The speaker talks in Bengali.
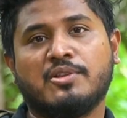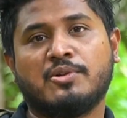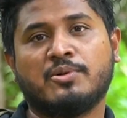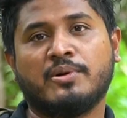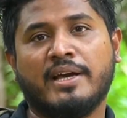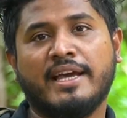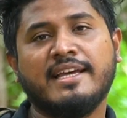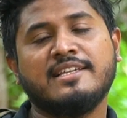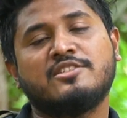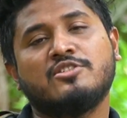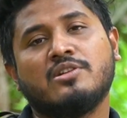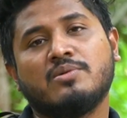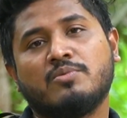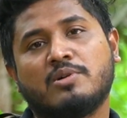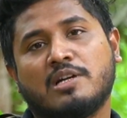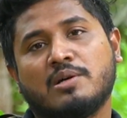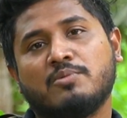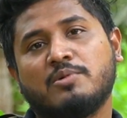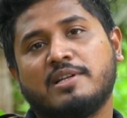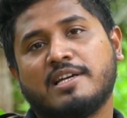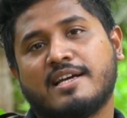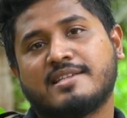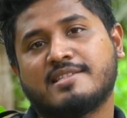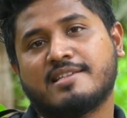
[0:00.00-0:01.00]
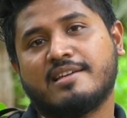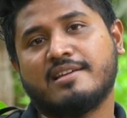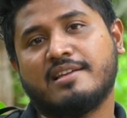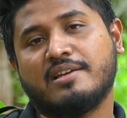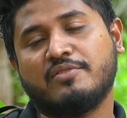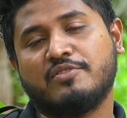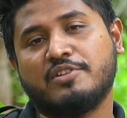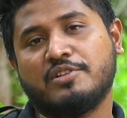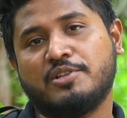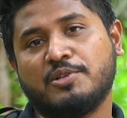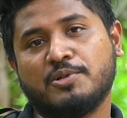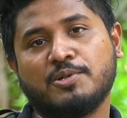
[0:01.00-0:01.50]
তো এই ছিল মোটামুটি আজকের
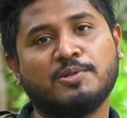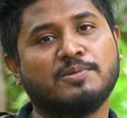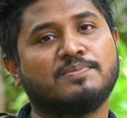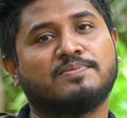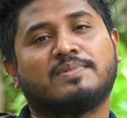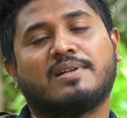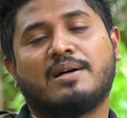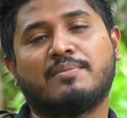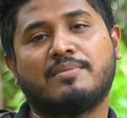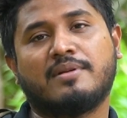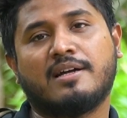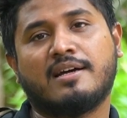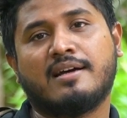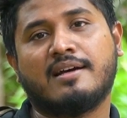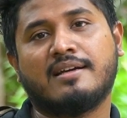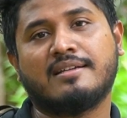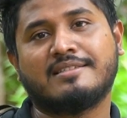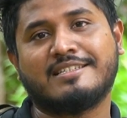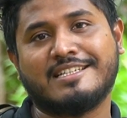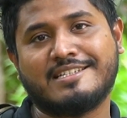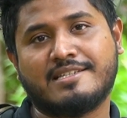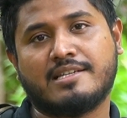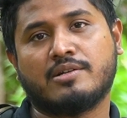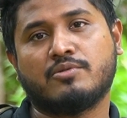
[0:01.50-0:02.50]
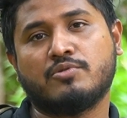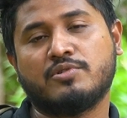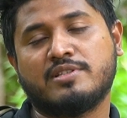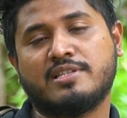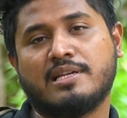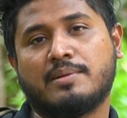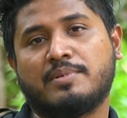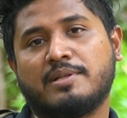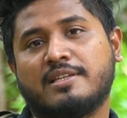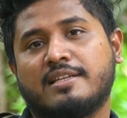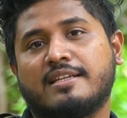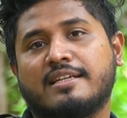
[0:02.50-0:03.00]
এই ভিডিও আমরা চেষ্টা করছি
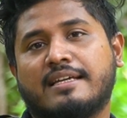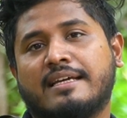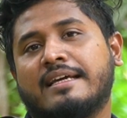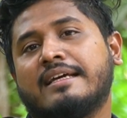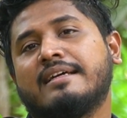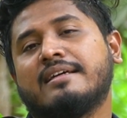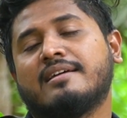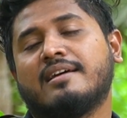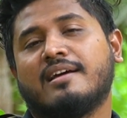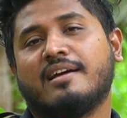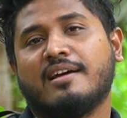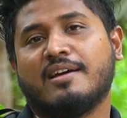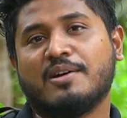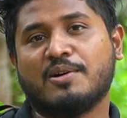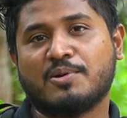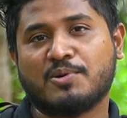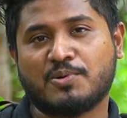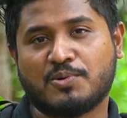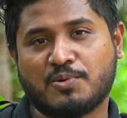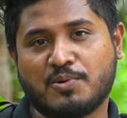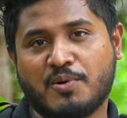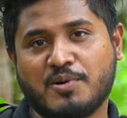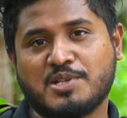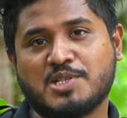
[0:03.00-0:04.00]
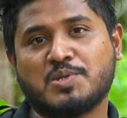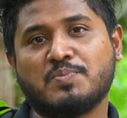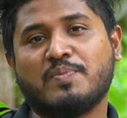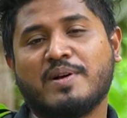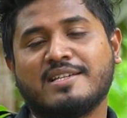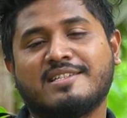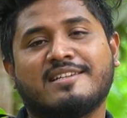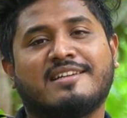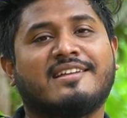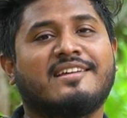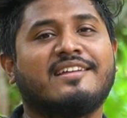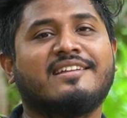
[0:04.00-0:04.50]
আপনাদেরকে
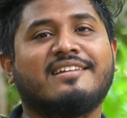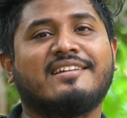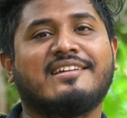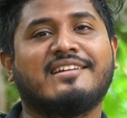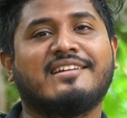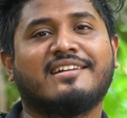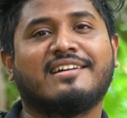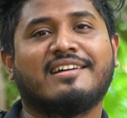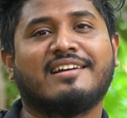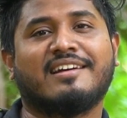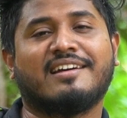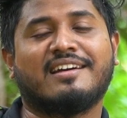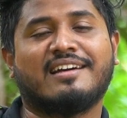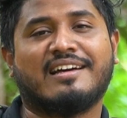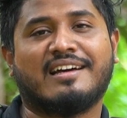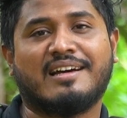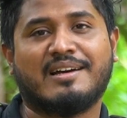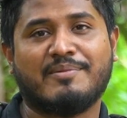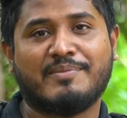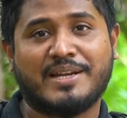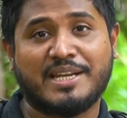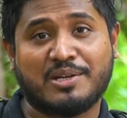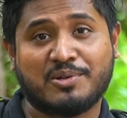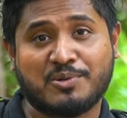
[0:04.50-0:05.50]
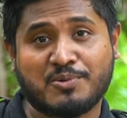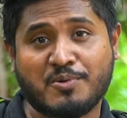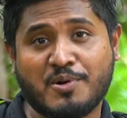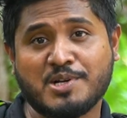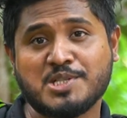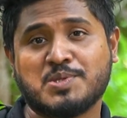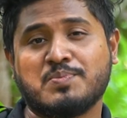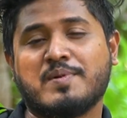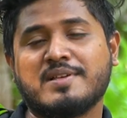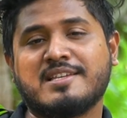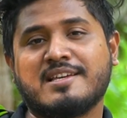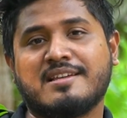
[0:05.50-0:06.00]
কক্সবাজারের মানে
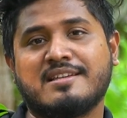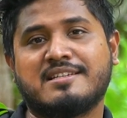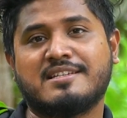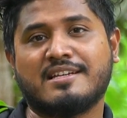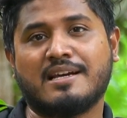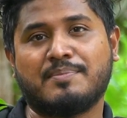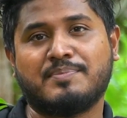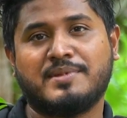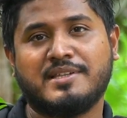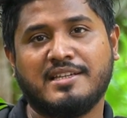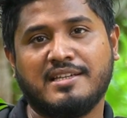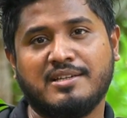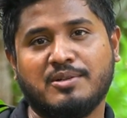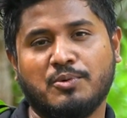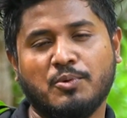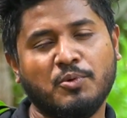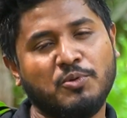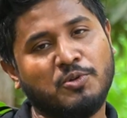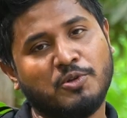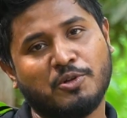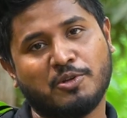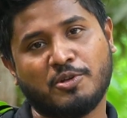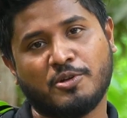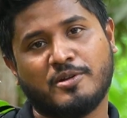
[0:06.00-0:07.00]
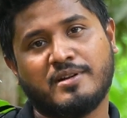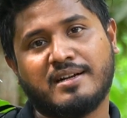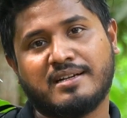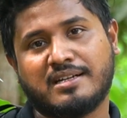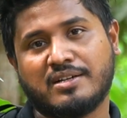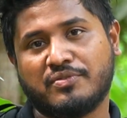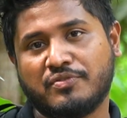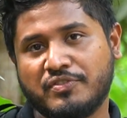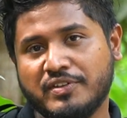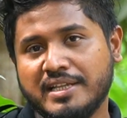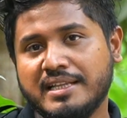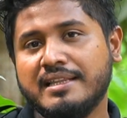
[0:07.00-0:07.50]
কক্সবাজার এসে আপনি অন্য ধরনের
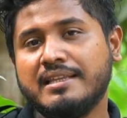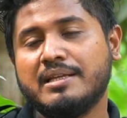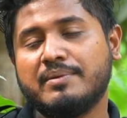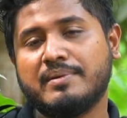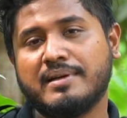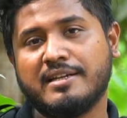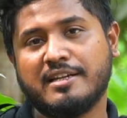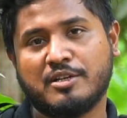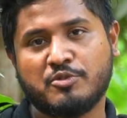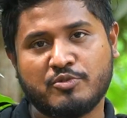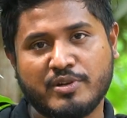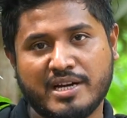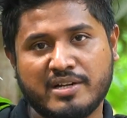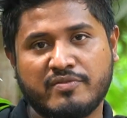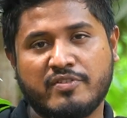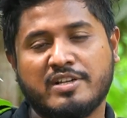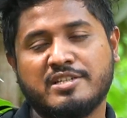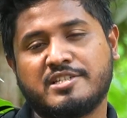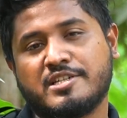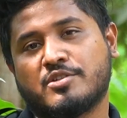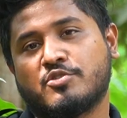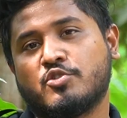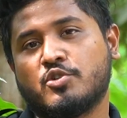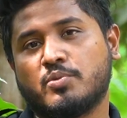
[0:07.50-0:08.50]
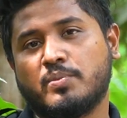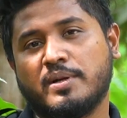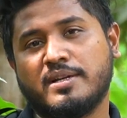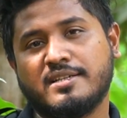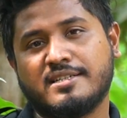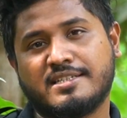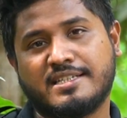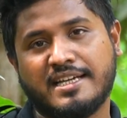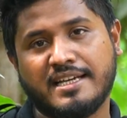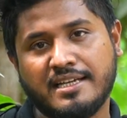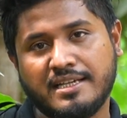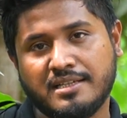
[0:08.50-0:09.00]
একটা ফিল নেবেন একটু অ্যাডভেঞ্চার করবেন
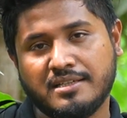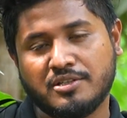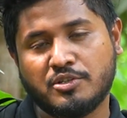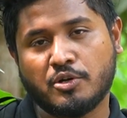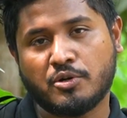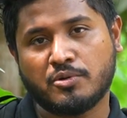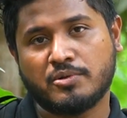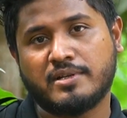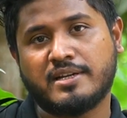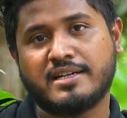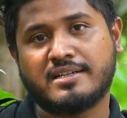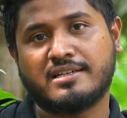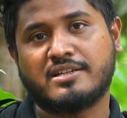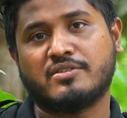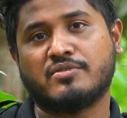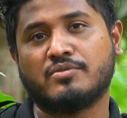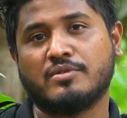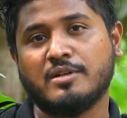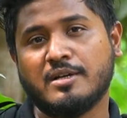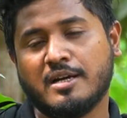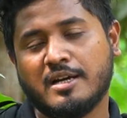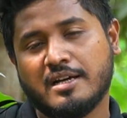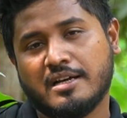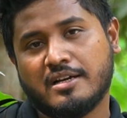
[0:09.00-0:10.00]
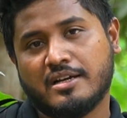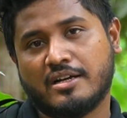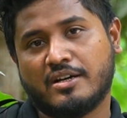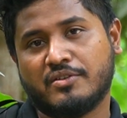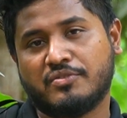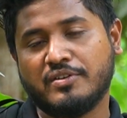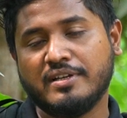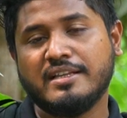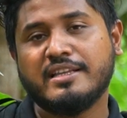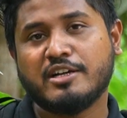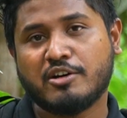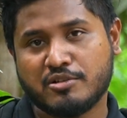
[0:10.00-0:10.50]
সেই ধরনের একটা
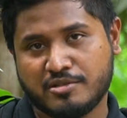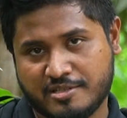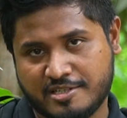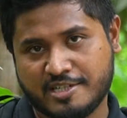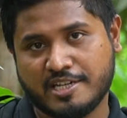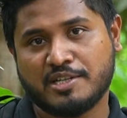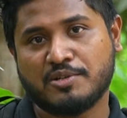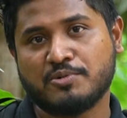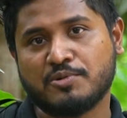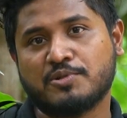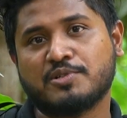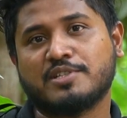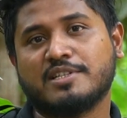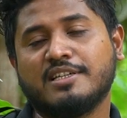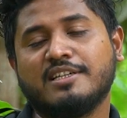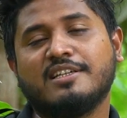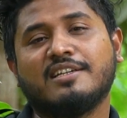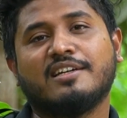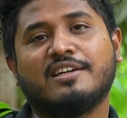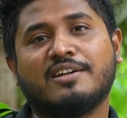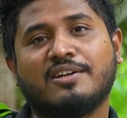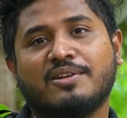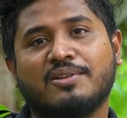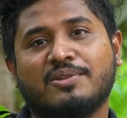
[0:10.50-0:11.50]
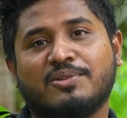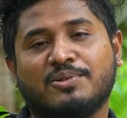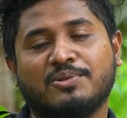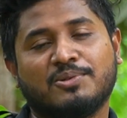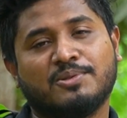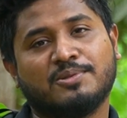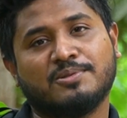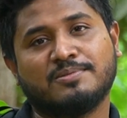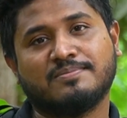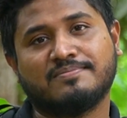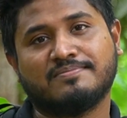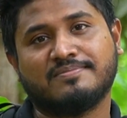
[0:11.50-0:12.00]
ফিল দেওয়ার ট্রাই করছি তো
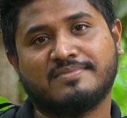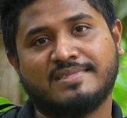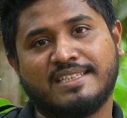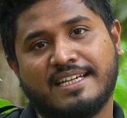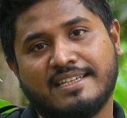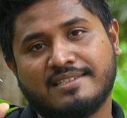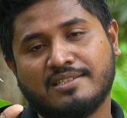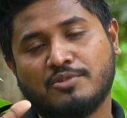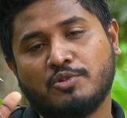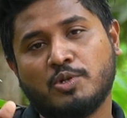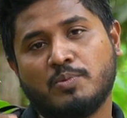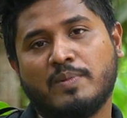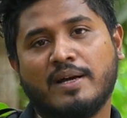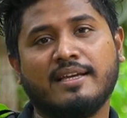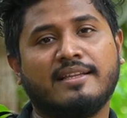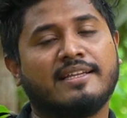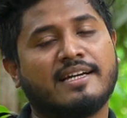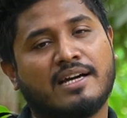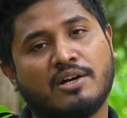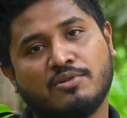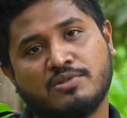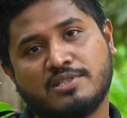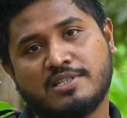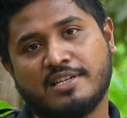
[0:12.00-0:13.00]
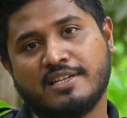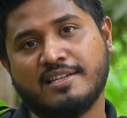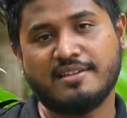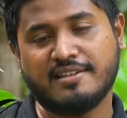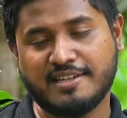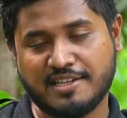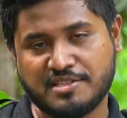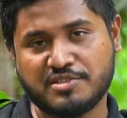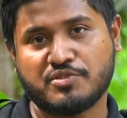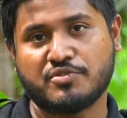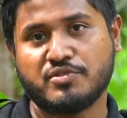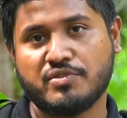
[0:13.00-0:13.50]
ঠিক আছে গুড বাই দেখা হচ্ছে
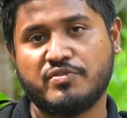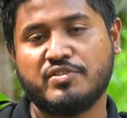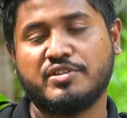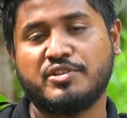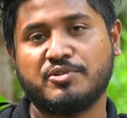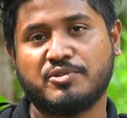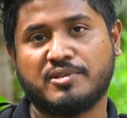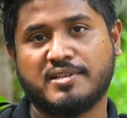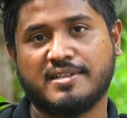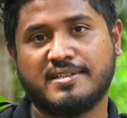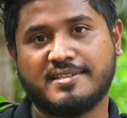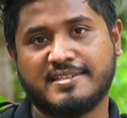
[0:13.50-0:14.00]
নেক্সট কোনো ভিডিওতে